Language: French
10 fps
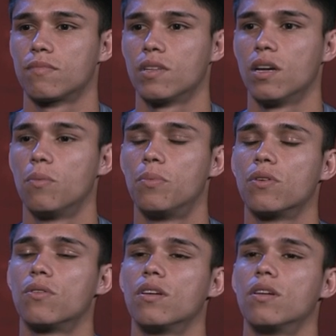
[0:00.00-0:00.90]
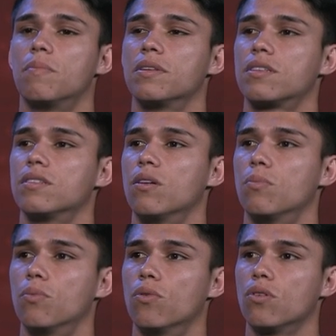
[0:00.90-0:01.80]
Ah, procurei
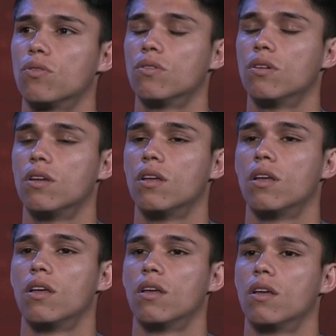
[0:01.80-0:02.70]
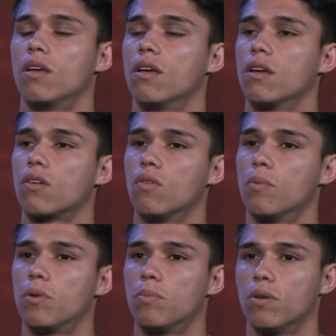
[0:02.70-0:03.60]
pesquisar um pouco. Quand Lille m'a
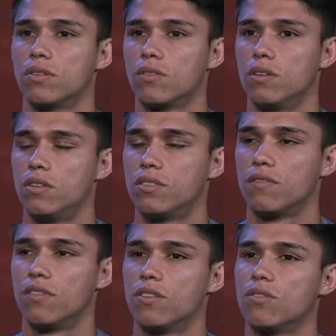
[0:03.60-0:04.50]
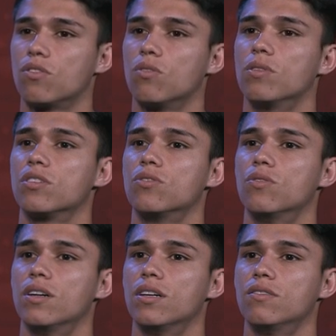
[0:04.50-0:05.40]
approché, je suis allé
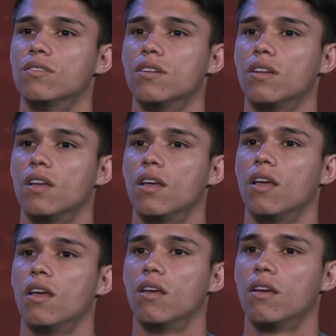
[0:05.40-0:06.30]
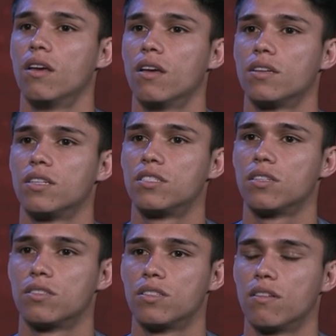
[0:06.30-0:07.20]
voir sur Internet.
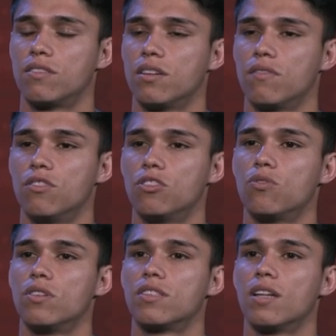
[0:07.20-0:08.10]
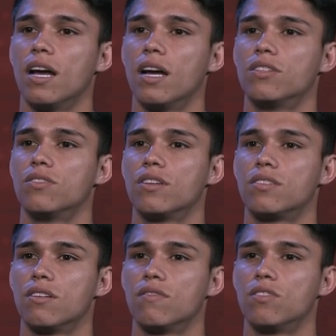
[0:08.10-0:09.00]
Le centre d'entraînement,
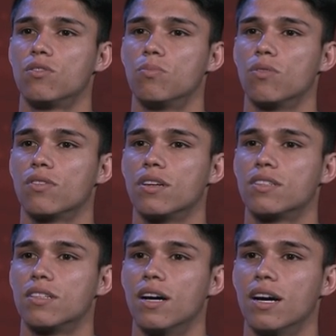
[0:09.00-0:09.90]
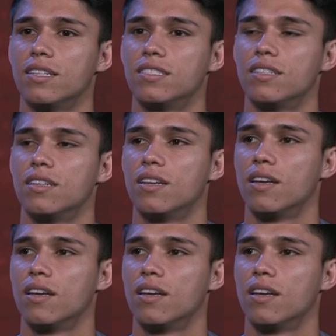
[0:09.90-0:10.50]
le stade, la ville.